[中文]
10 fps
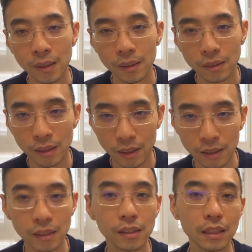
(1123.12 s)
那可
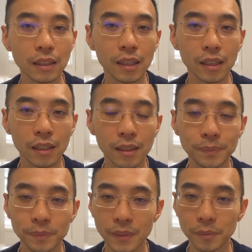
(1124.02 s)
能是你的
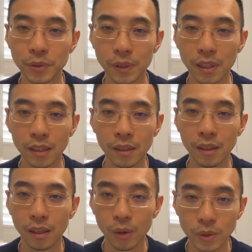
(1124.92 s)
怎么说呢？
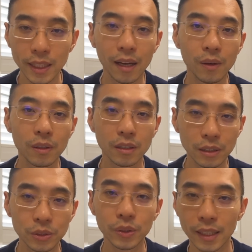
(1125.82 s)
偶像，或者
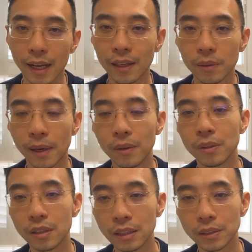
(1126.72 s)
你追他，对吧？或
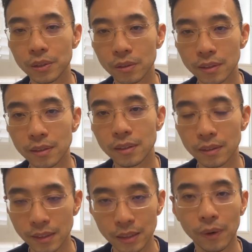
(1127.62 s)
者你就是
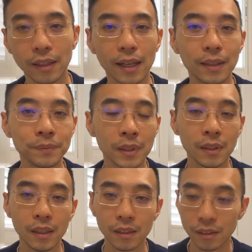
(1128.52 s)
喜欢他。
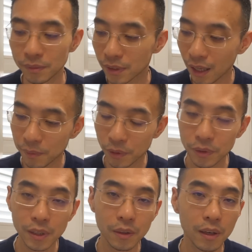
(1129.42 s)
那么他们会
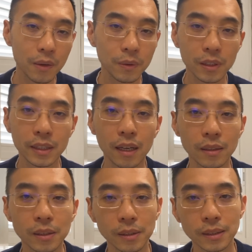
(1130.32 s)
遇到越来越多的这样的
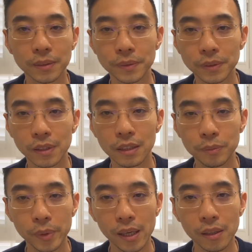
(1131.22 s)
事情，所以你
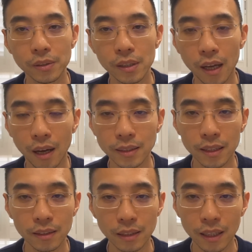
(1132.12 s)
不要说好
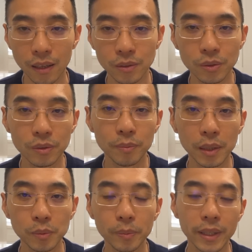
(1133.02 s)
像你要去
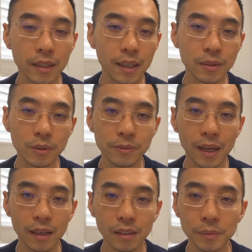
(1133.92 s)
鸣不平啊，去发
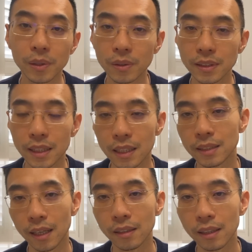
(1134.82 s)
点什么东西啊，在
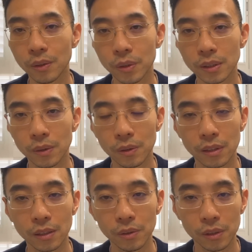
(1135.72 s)
墙内或者或
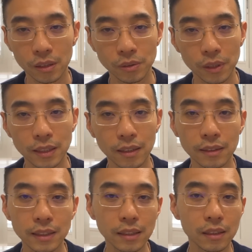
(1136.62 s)
者或者做一些更
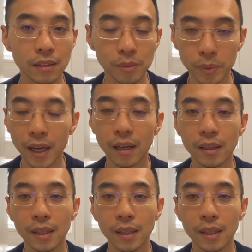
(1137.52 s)
激进的事，不要